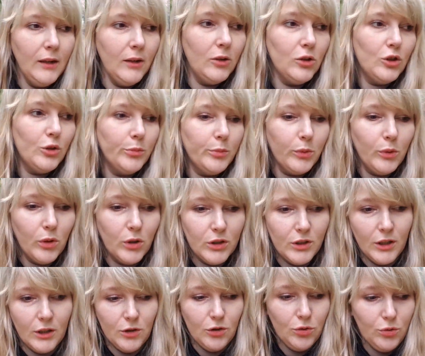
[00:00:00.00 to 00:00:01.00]
очень плохо
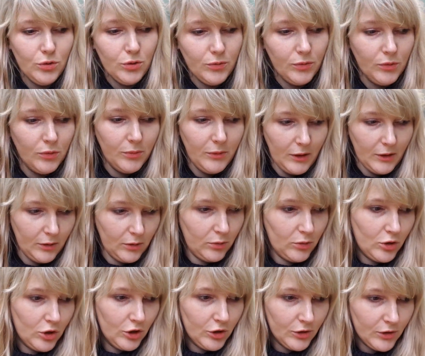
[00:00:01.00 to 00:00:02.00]
себя чувствовала, у меня
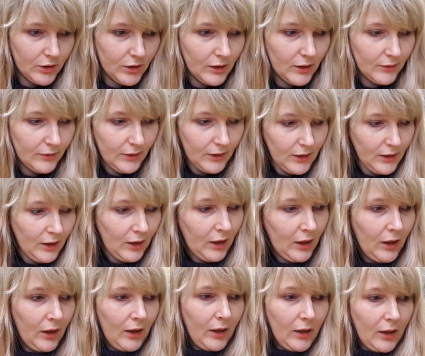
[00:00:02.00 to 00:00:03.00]
кружилась голова.
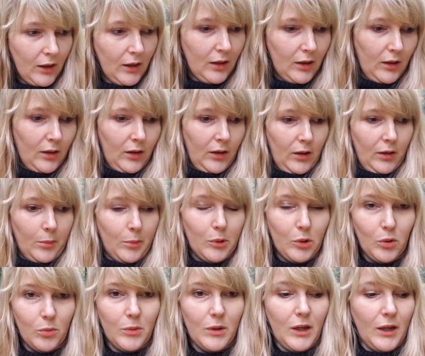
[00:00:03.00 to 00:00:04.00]

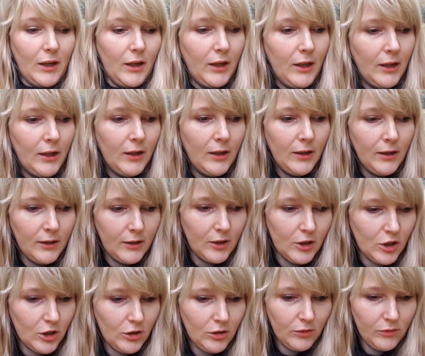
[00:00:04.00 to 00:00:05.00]
Потом я
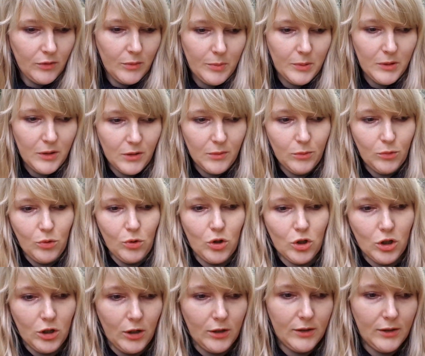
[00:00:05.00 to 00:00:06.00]
решила выпить
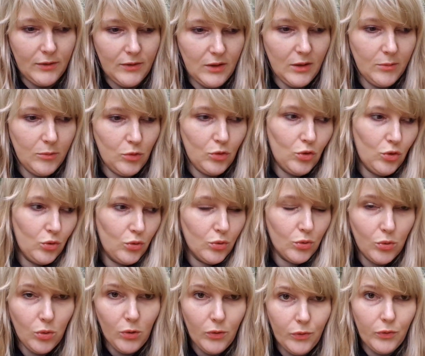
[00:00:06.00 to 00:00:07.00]
немножко, совсем чуть-чуть
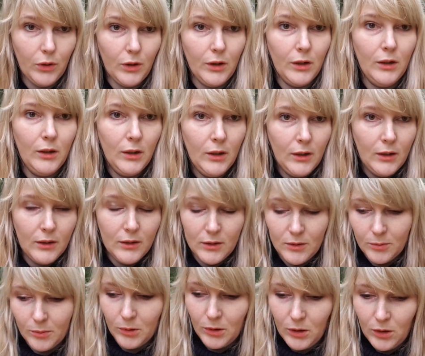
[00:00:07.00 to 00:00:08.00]
кофе
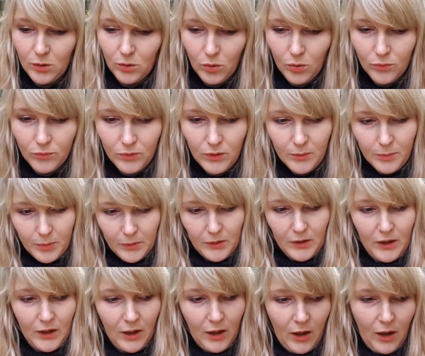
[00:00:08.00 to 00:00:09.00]
с молоком
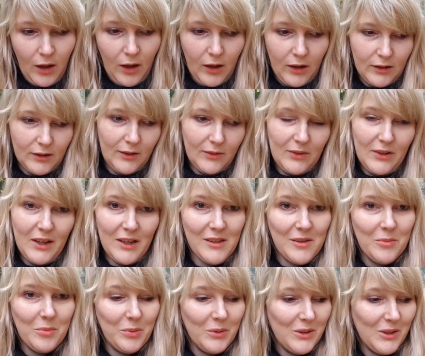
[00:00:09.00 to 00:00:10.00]
выпила.
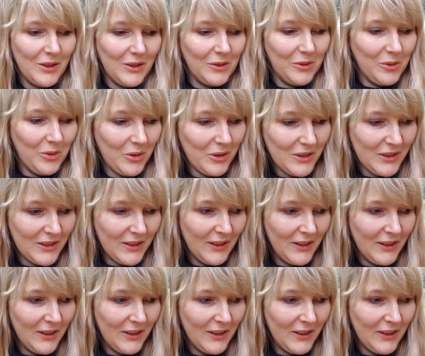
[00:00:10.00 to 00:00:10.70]
Давление поднялось.